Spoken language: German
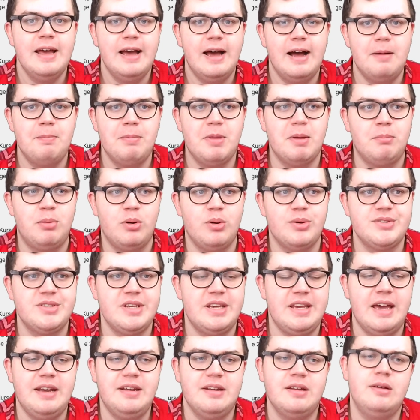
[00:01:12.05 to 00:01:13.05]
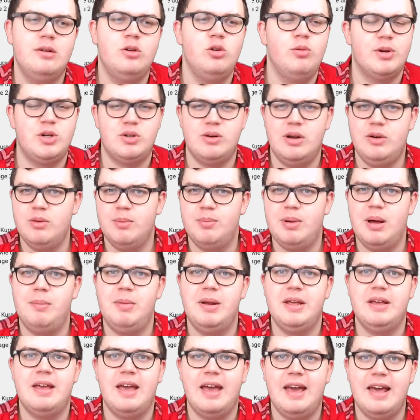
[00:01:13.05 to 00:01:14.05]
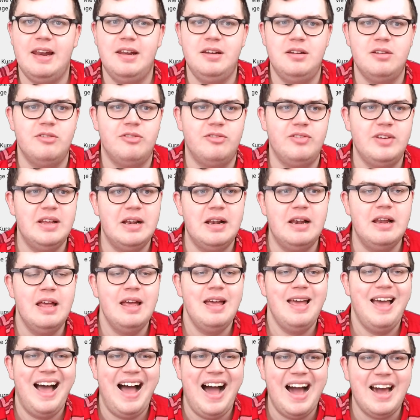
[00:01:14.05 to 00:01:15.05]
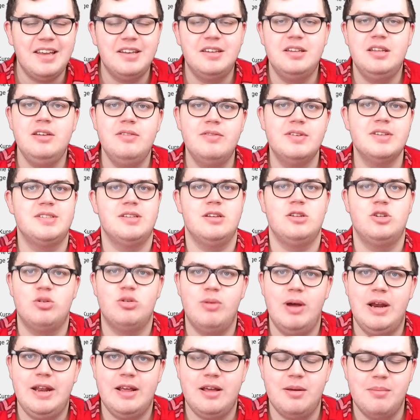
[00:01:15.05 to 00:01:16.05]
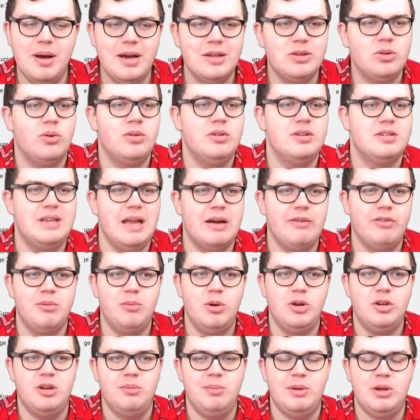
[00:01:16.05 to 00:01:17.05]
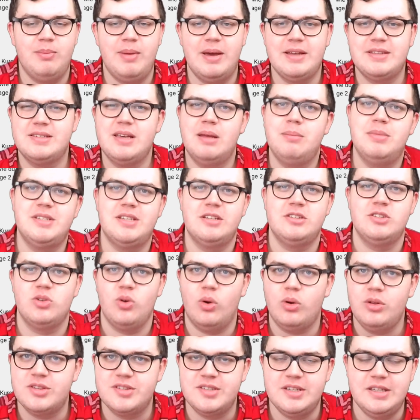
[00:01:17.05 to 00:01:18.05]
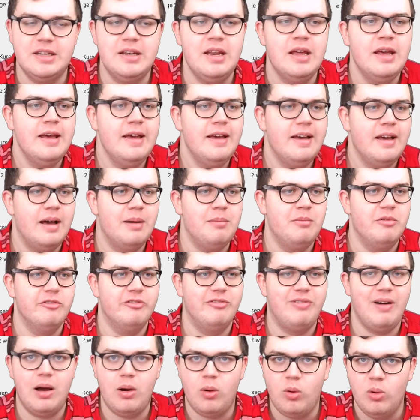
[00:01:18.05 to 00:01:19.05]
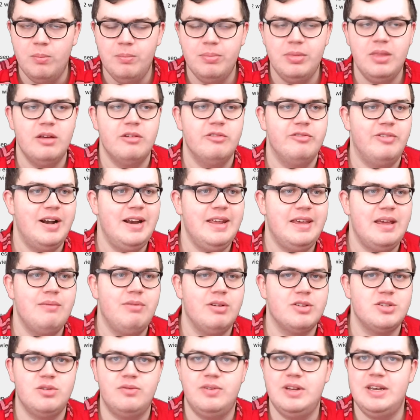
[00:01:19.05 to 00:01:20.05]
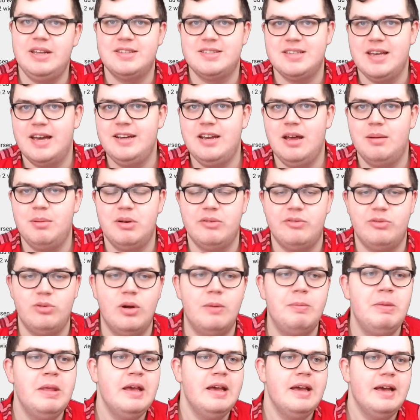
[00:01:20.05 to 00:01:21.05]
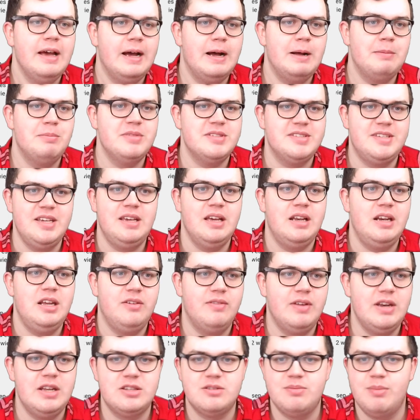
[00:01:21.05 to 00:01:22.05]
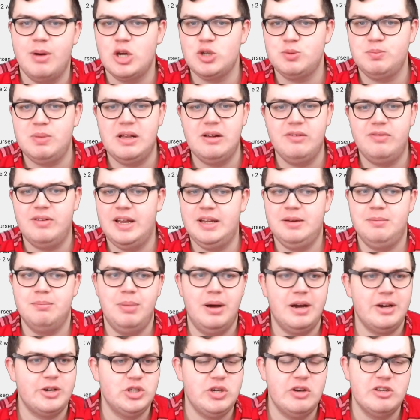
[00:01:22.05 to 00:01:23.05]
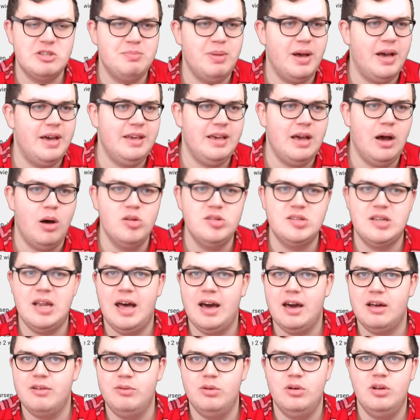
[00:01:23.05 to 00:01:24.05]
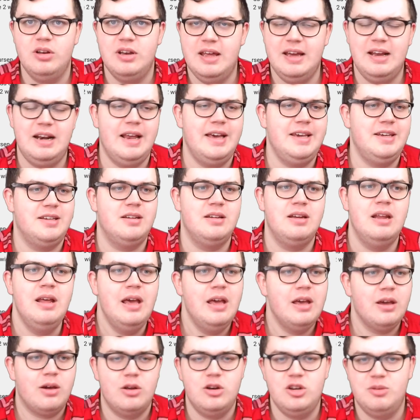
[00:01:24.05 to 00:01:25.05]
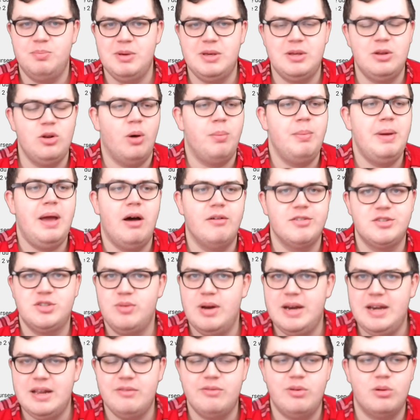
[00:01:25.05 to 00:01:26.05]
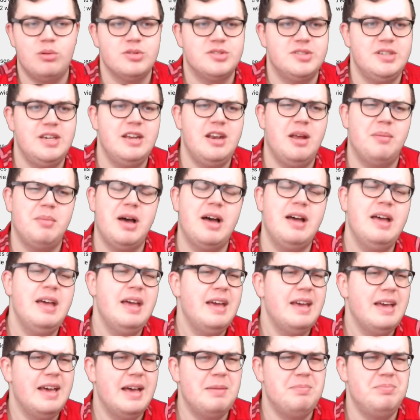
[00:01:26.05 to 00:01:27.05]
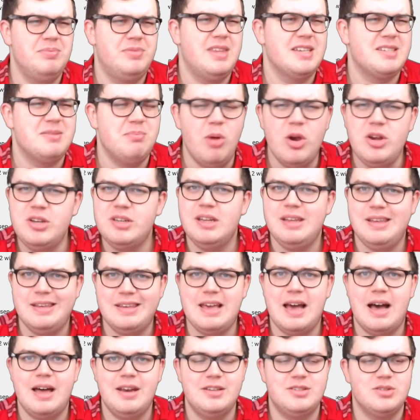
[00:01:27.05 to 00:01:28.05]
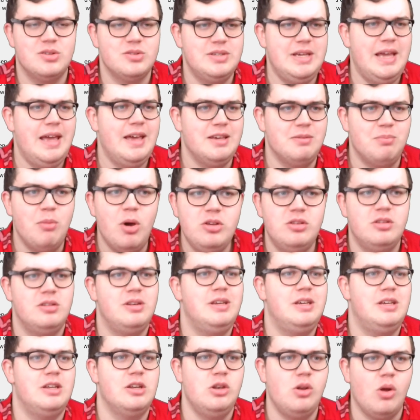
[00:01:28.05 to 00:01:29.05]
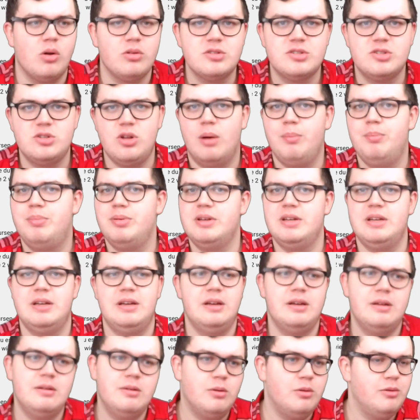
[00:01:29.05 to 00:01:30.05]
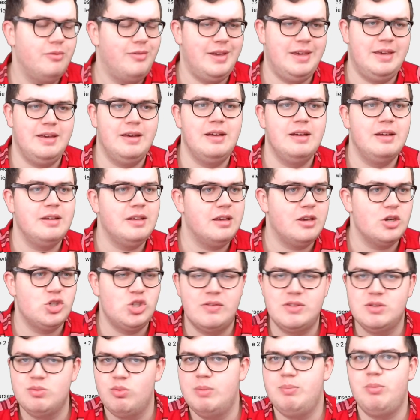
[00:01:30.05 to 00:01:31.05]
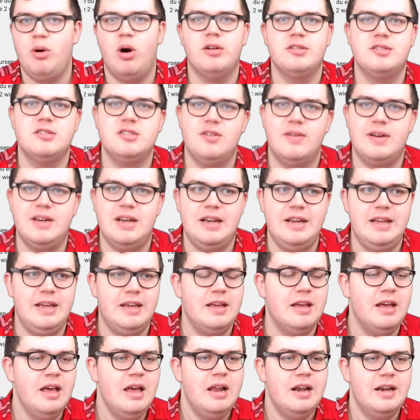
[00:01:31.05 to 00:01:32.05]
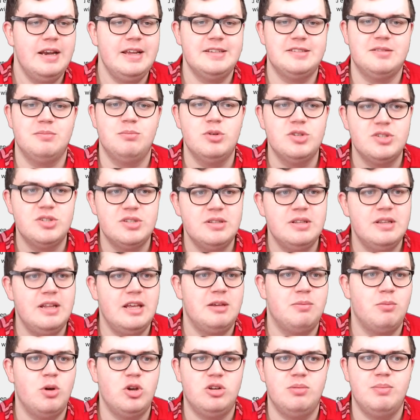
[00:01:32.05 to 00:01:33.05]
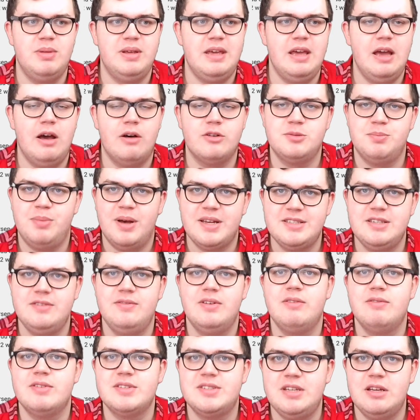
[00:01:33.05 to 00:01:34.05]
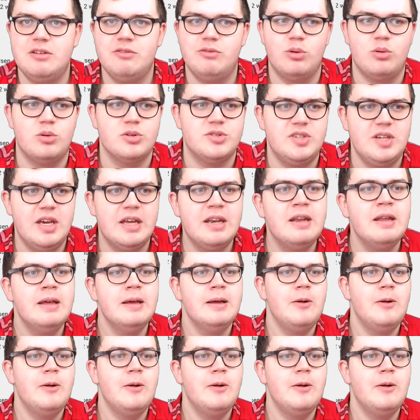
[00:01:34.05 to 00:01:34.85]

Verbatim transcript: Ähm, bloß ich hatte über Trade Republic relativ viel aktives Trading gemacht und davon möchte ich mich um im sein ein bisschen zurückziehen. Ähm, warum? bekommen, weil ich einfach so wenig Zeit habe dafür. Ähm, sicherlich, wenn ich zum Beispiel vielleicht ein paar Geschäftsbereiche auslagern würde, dergleichen, könnte ich mich noch mehr aufs Trading fokussieren, aber ähm, das möchte ich gar nicht so sehr. Ich möchte nicht nonstop äh, irgendwelche Geschäftsreports und so weiter legen, lesen müssen. Ich möchte mich eher aufs passive Investieren fokussieren.